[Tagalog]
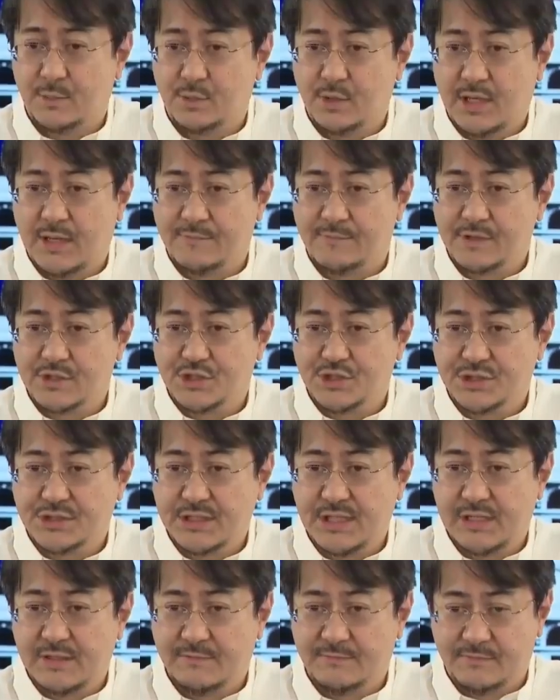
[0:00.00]
Uh, we have
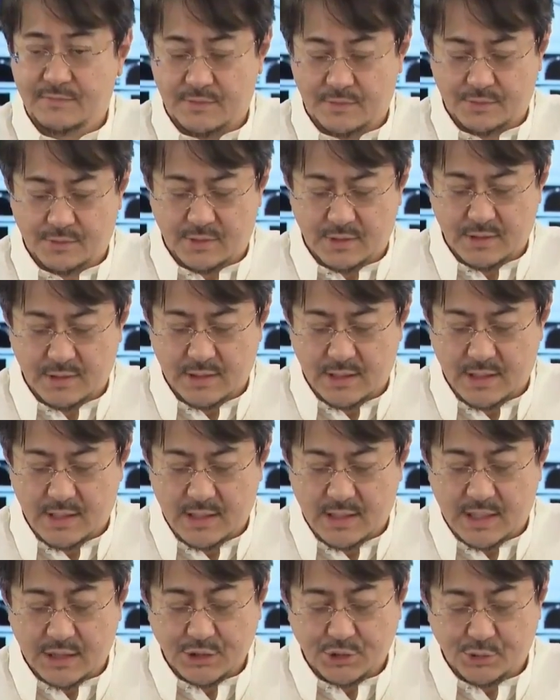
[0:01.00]
received
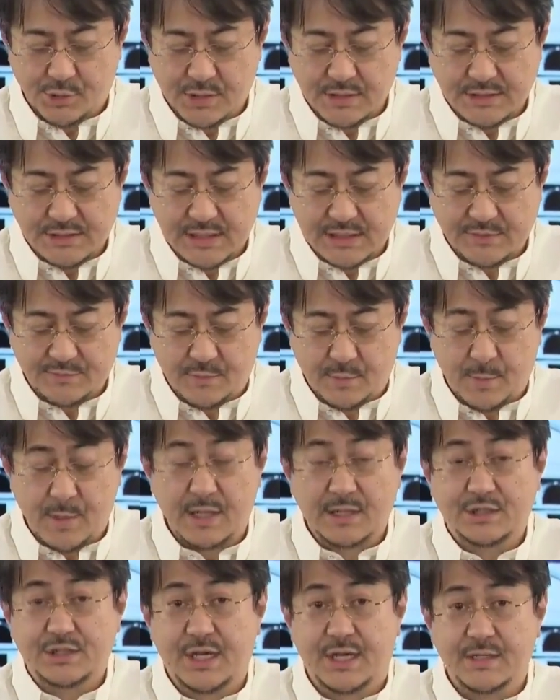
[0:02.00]
assurances from
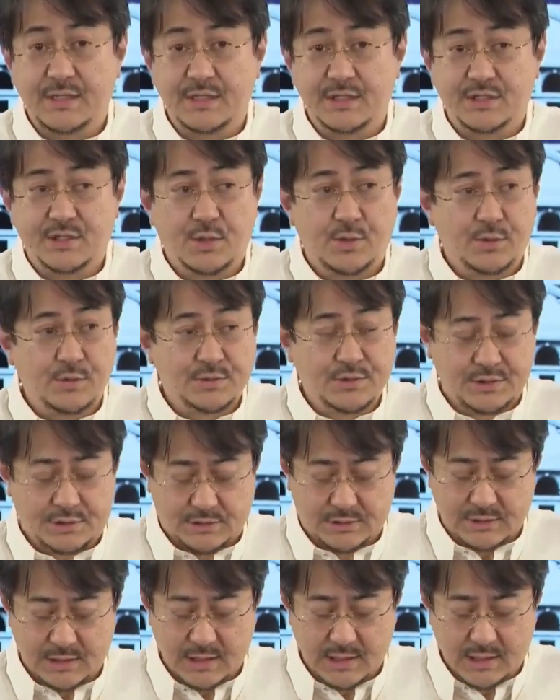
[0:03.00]
our Chinese
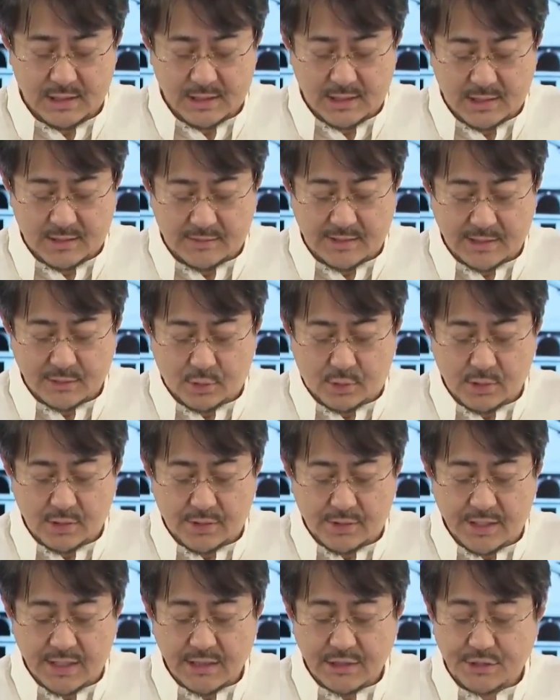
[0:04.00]
hosts that
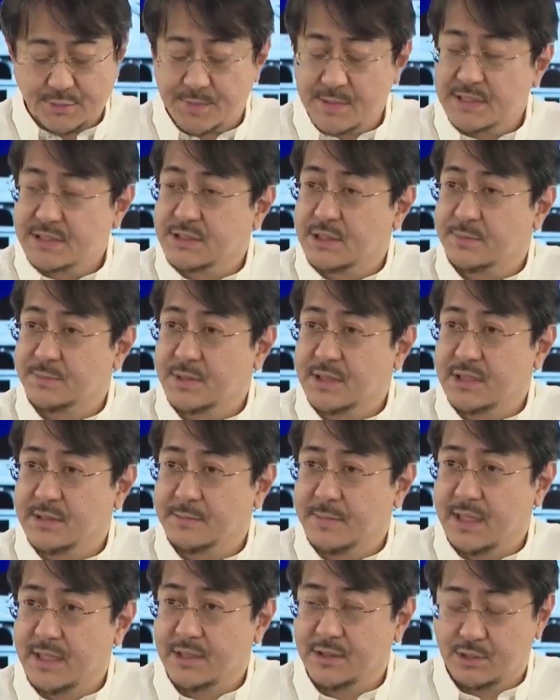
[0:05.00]
all arrangements are
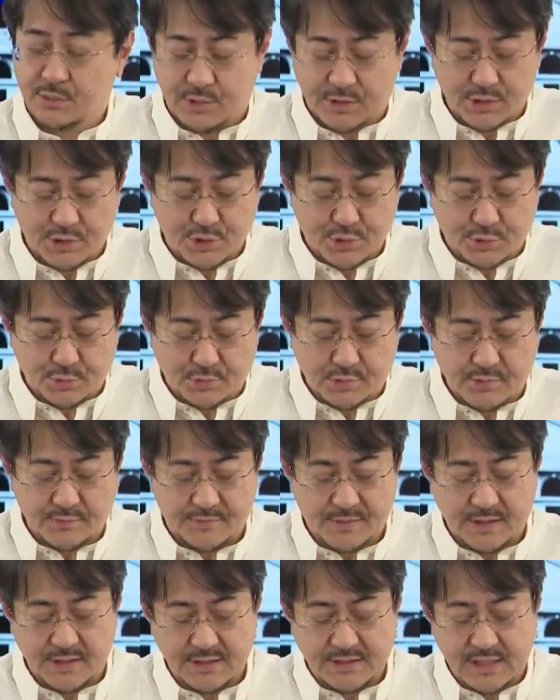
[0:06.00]
being made to
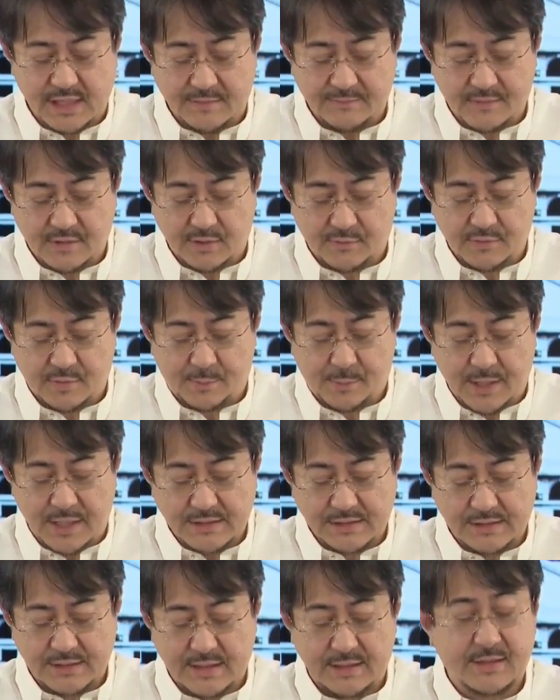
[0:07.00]
ensure the safety of the
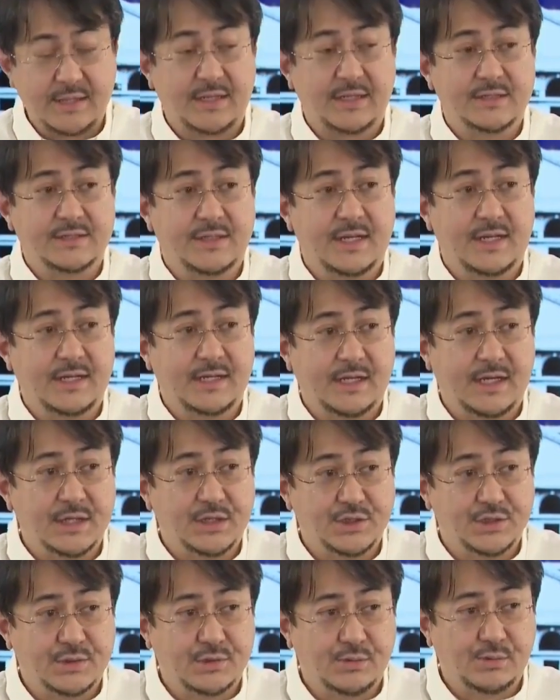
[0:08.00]
President and his
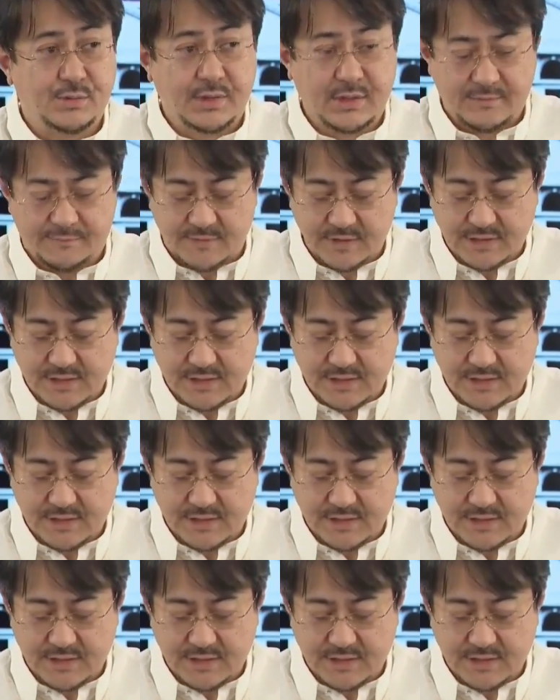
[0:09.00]
delegation during the